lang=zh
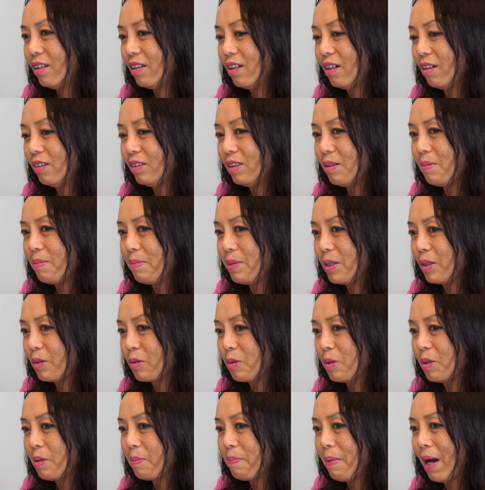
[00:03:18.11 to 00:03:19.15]
然后在美
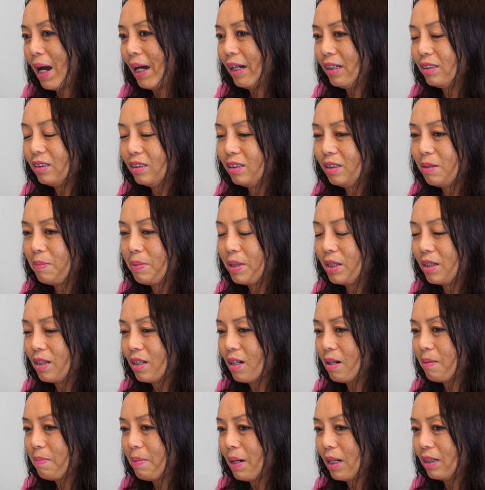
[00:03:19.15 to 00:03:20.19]
国拍这些频
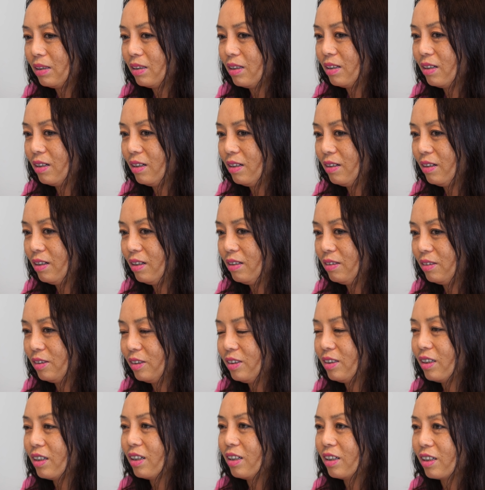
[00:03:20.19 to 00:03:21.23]
道，拍着
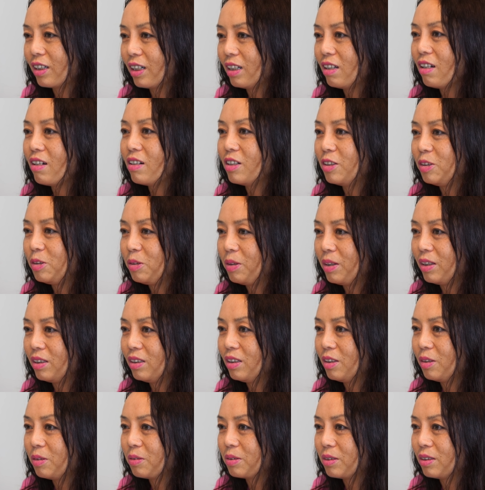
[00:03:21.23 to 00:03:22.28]
这个跟到你学
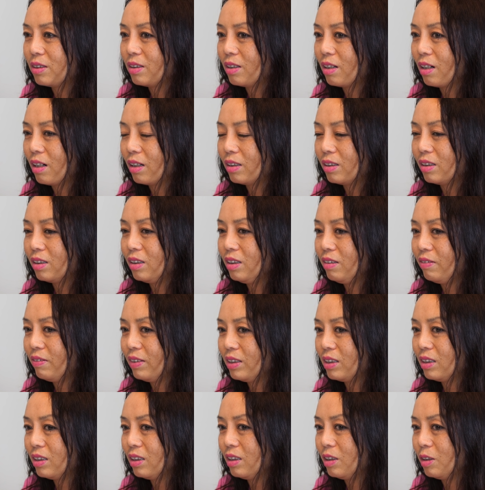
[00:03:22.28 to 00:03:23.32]
这些东西了，是因
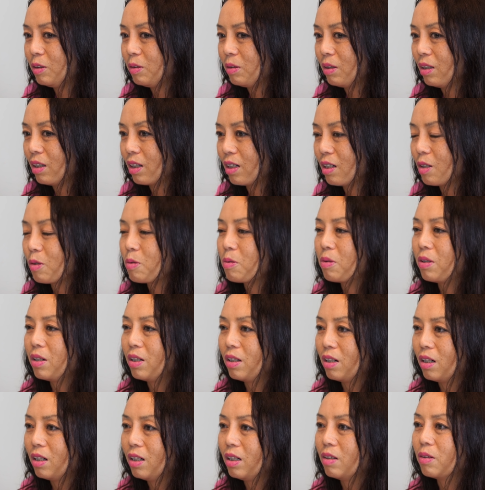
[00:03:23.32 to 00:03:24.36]
为自己觉得跟国
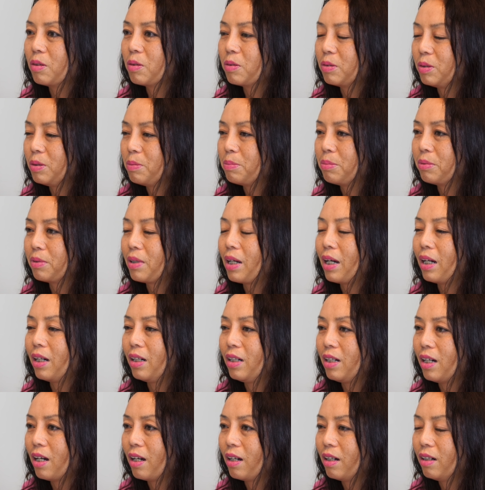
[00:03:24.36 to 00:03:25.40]
内有很多东西不太
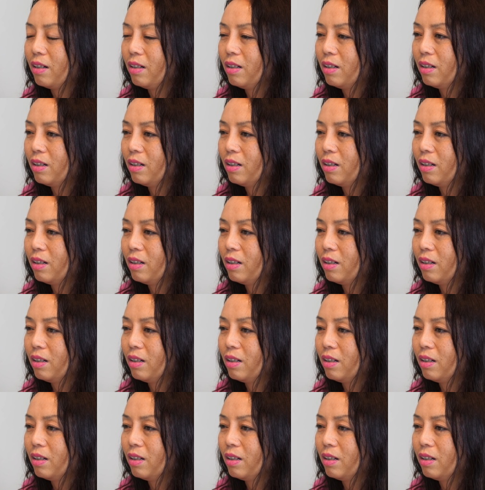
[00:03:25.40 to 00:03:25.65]
一样。